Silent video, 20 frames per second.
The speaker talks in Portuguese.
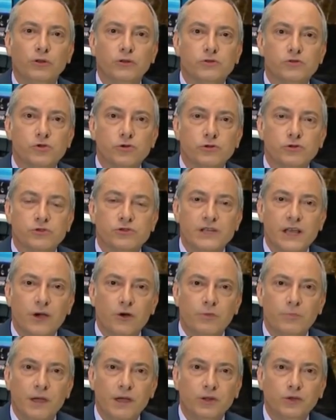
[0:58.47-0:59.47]
Eu sou José
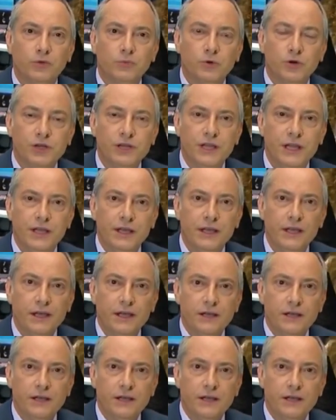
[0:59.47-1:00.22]
Roberto Burnier,